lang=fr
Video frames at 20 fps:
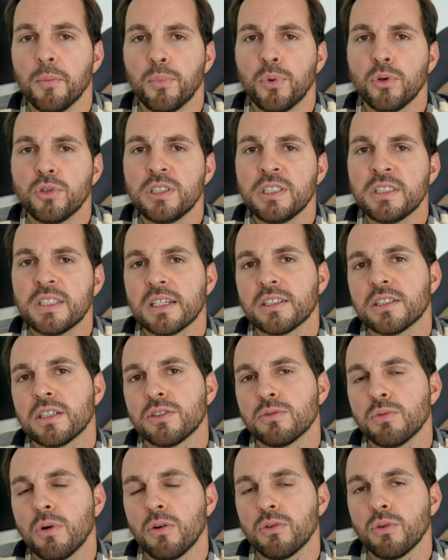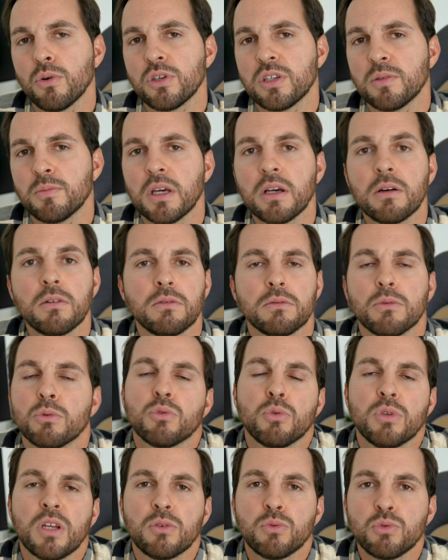petit accessoire entre guillemets dont
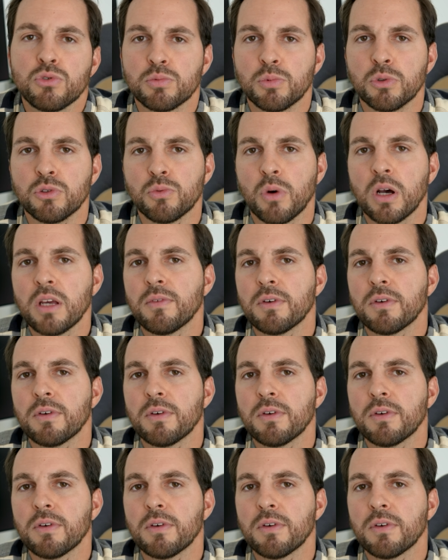on a tous besoin.